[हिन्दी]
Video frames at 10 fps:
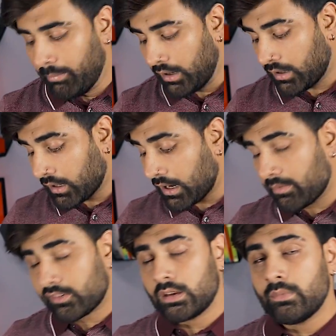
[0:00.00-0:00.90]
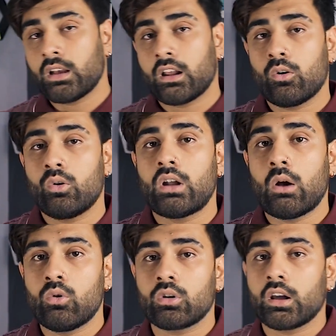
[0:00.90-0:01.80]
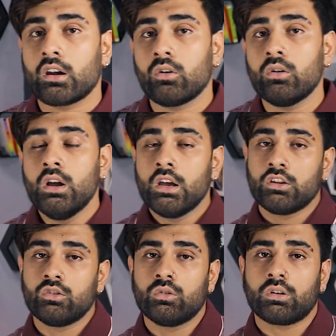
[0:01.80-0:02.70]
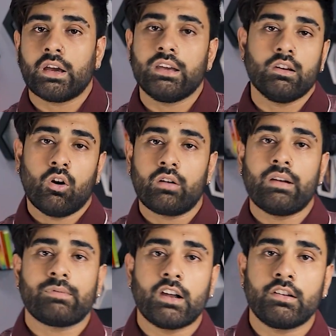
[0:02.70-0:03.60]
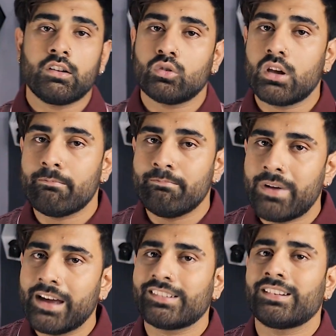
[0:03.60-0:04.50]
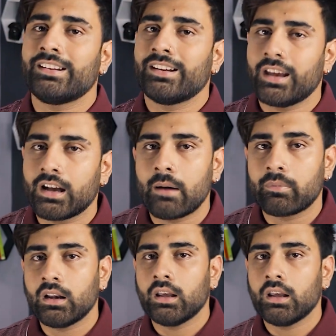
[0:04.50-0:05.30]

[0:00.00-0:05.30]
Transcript: बट अगर आप स्ट्रीमिंग कर रहे हो डाउनलोड कर रहे हो यू you नो know, कहीं और वेबसाइट से तो ये बेस्ट रहेगा आपके